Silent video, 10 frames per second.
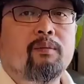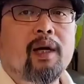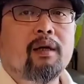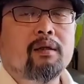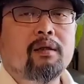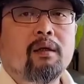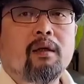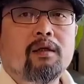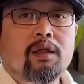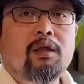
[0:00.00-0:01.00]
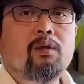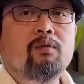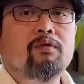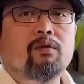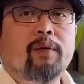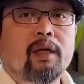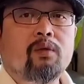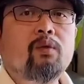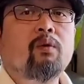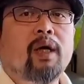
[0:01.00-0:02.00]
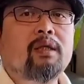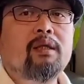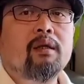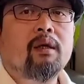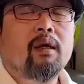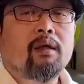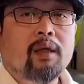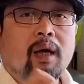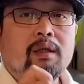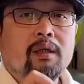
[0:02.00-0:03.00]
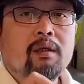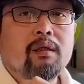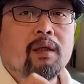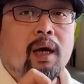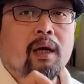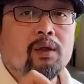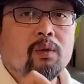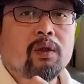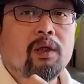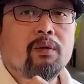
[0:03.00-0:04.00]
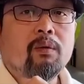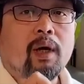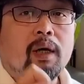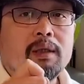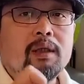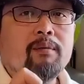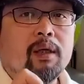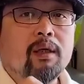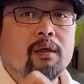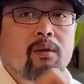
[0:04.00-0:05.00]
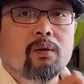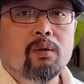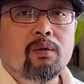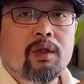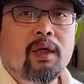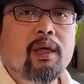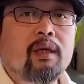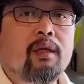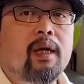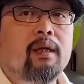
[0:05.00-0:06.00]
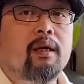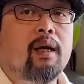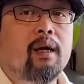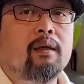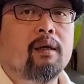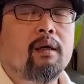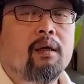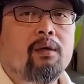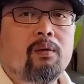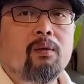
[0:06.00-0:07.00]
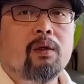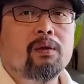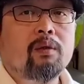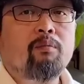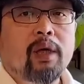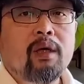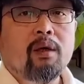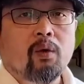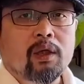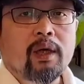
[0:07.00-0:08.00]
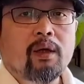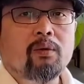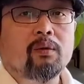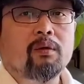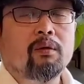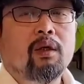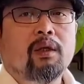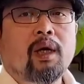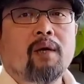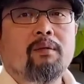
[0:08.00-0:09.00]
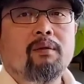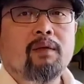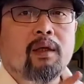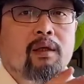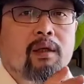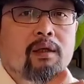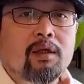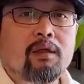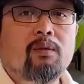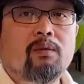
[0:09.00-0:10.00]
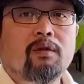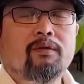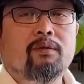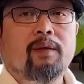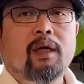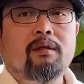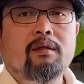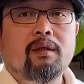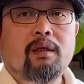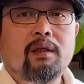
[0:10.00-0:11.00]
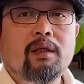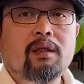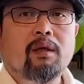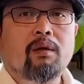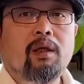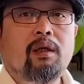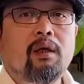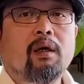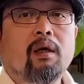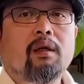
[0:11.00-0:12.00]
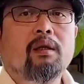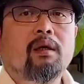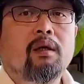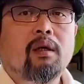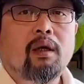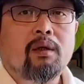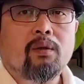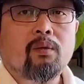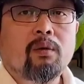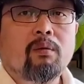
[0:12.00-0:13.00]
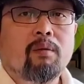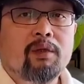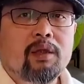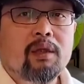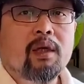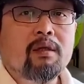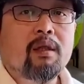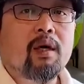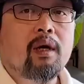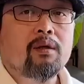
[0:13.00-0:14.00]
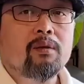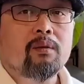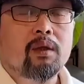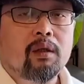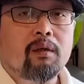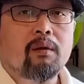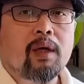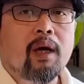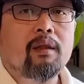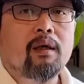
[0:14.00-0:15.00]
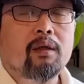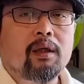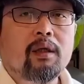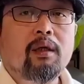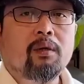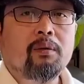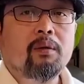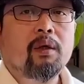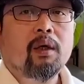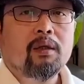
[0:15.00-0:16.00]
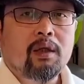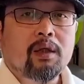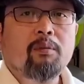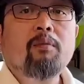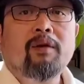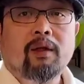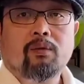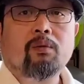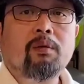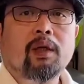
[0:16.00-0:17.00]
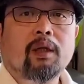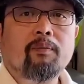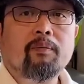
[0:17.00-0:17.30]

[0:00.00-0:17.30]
败是适度腐败是润滑剂。他其实他说的这句话基本上就是从这一点上来的。如果说没有这种他们为了这个适度的腐败自己的一些小利益，那很多我们现在所能够看到的这些领域你是没有办法突破的，